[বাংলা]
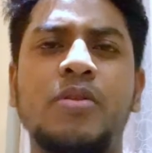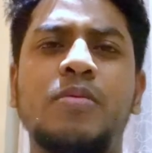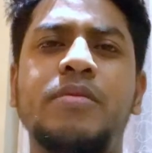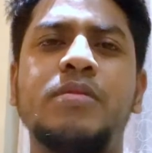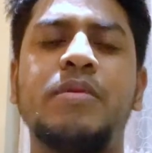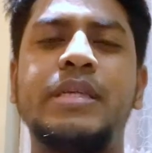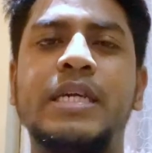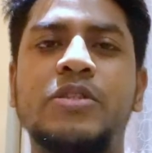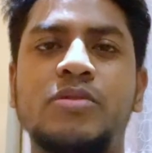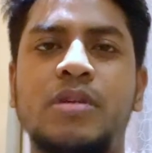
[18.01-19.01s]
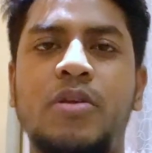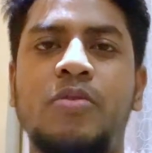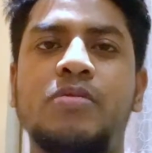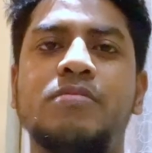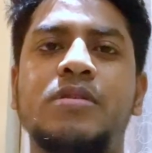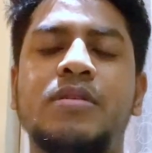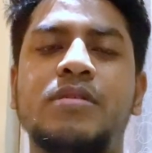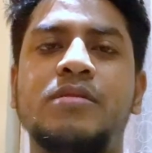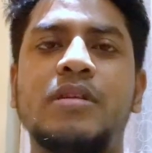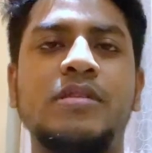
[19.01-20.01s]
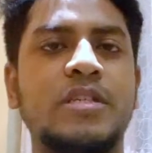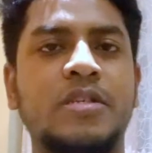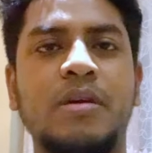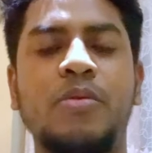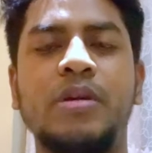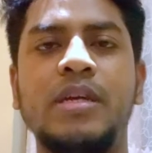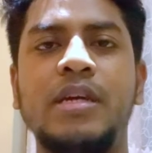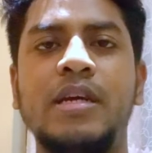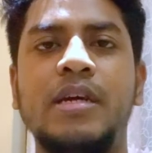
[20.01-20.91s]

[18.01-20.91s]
মতামত বা রিয়াকশন জানানোর চেষ্টা করি